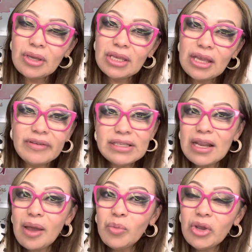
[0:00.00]
Y a veces
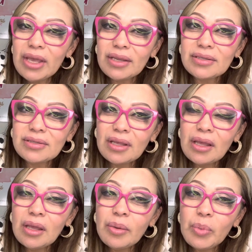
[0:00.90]
las mujeres
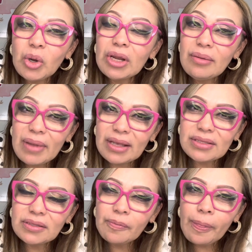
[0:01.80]
ponen
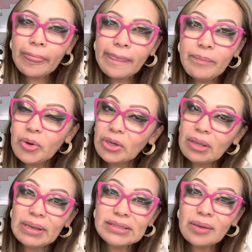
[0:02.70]
más, ponen
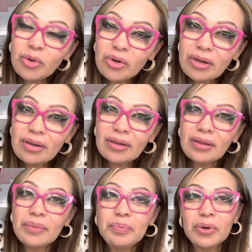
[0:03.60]
más amor
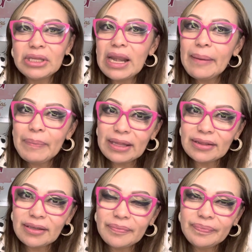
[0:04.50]
y ponen la
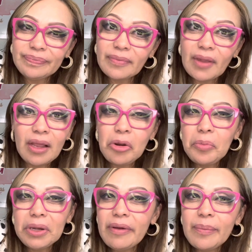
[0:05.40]
plata. El
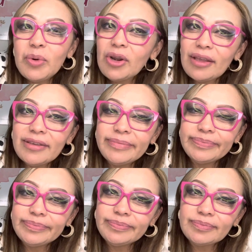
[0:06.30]
hombre va por ahí.
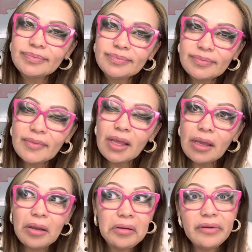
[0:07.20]

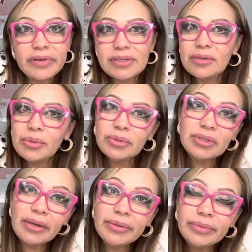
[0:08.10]
O a veces lo
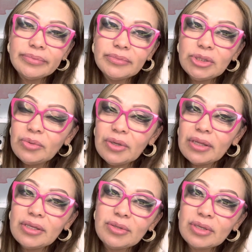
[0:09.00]
contrario. Yo nunca he
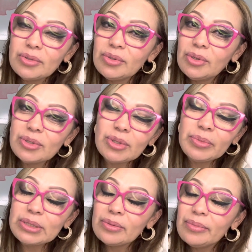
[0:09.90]
dicho que solo los
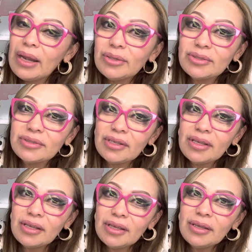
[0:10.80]
hombres son malos,
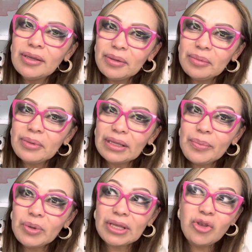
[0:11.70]
¿verdad?
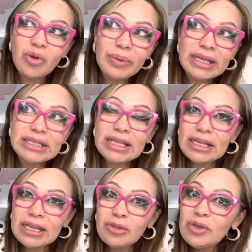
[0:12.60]
Porque hay hombres que están
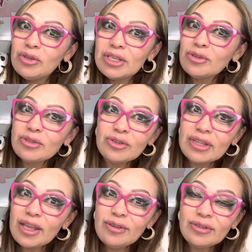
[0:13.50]
creando hijos que no son
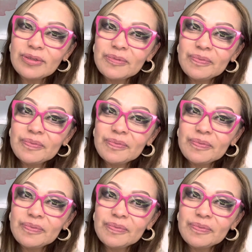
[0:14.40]
de ellos.